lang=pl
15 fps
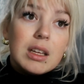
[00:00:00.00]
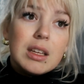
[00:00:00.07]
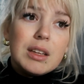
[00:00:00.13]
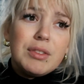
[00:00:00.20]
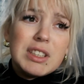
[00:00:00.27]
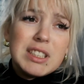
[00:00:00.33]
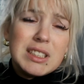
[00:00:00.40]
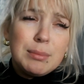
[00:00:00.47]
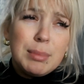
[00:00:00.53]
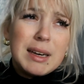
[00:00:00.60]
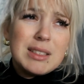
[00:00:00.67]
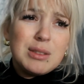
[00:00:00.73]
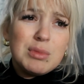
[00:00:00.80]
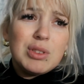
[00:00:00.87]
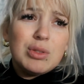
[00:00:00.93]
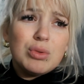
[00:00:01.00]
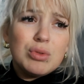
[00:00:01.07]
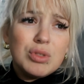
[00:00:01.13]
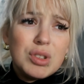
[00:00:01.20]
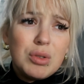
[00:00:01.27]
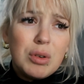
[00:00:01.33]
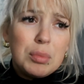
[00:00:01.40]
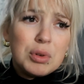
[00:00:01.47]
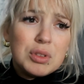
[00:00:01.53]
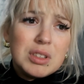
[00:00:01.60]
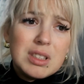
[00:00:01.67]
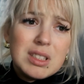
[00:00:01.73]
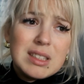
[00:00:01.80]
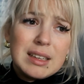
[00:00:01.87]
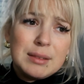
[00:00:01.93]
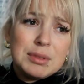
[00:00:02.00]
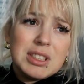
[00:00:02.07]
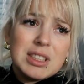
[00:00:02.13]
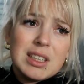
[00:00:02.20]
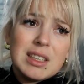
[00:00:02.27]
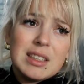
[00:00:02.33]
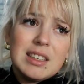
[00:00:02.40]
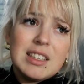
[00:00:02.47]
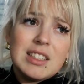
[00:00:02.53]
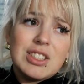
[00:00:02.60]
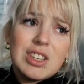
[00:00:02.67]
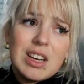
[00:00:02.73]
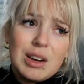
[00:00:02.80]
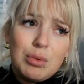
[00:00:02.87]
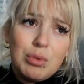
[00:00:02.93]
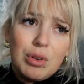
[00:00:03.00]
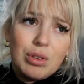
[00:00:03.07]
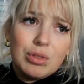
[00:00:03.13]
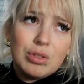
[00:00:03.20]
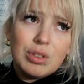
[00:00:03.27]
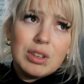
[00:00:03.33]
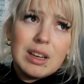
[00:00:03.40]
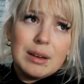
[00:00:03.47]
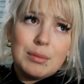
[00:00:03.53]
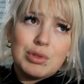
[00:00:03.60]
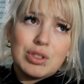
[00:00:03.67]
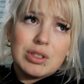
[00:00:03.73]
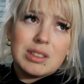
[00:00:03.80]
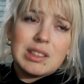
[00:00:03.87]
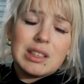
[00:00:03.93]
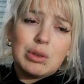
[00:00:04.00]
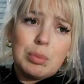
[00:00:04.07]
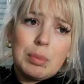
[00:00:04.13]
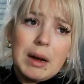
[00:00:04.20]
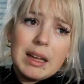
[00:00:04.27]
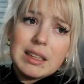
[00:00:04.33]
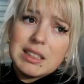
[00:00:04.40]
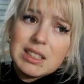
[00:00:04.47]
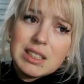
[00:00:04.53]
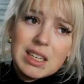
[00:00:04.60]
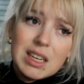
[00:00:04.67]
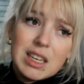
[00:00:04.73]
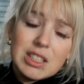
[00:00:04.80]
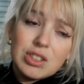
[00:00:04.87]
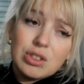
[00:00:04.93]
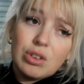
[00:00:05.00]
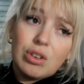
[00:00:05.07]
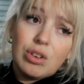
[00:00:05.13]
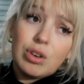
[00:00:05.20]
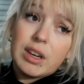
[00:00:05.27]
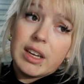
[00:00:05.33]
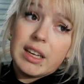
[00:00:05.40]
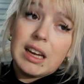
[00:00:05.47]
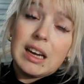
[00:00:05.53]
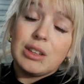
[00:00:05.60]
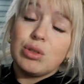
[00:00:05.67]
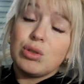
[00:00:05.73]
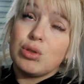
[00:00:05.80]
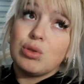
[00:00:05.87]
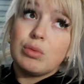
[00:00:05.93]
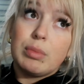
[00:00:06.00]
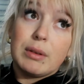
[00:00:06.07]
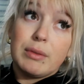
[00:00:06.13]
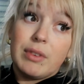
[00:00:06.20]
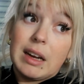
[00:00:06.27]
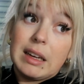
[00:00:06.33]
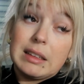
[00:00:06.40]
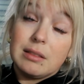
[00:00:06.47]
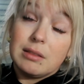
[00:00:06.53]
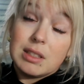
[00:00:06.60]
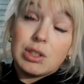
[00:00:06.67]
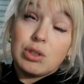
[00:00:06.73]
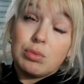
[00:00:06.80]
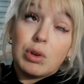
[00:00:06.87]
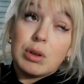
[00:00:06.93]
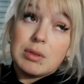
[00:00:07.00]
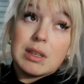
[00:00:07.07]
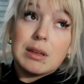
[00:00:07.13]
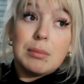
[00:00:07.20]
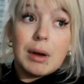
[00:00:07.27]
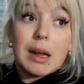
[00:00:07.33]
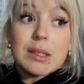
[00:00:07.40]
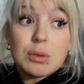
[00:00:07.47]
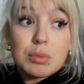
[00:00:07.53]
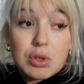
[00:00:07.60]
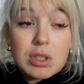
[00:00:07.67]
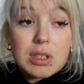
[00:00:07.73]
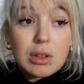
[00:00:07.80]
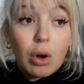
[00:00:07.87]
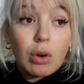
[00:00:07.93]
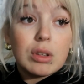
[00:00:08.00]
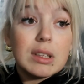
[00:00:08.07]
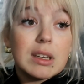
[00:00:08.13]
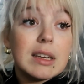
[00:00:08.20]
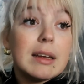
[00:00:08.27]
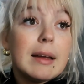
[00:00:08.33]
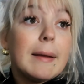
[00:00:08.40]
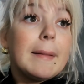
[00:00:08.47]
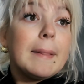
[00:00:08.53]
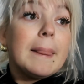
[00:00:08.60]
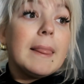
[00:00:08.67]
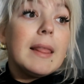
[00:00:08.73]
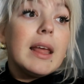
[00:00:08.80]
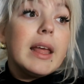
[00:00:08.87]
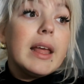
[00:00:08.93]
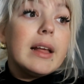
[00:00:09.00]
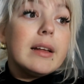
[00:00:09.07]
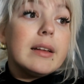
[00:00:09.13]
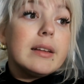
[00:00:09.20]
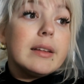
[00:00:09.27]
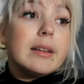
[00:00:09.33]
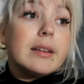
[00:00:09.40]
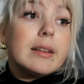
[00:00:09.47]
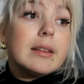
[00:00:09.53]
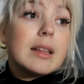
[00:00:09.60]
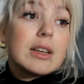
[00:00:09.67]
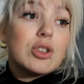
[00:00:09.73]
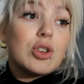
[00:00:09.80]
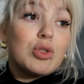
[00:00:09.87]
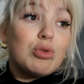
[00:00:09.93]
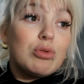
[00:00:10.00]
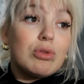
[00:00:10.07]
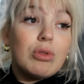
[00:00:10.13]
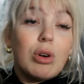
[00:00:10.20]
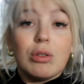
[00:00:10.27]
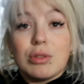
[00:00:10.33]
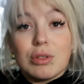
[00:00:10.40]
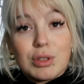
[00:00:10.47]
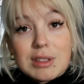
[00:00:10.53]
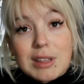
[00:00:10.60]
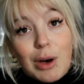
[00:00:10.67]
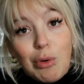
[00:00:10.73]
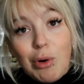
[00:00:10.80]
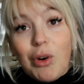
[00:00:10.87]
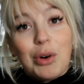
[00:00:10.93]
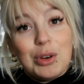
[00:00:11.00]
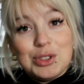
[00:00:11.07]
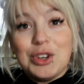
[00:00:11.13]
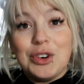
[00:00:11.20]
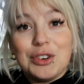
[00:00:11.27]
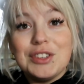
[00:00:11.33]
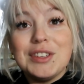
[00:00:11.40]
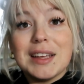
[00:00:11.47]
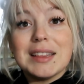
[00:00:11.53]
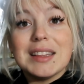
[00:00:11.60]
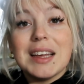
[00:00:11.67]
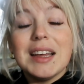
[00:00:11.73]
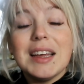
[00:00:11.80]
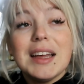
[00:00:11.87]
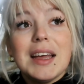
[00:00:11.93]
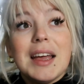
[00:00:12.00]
I właśnie bardzo mnie to nudziło, bo nic tam się nie działo, no ile można na to patrzeć, no okej, okay, aktor super fajny, znaczy moim zdaniem bardzo przystojny, e, także to zostało osiągnięte,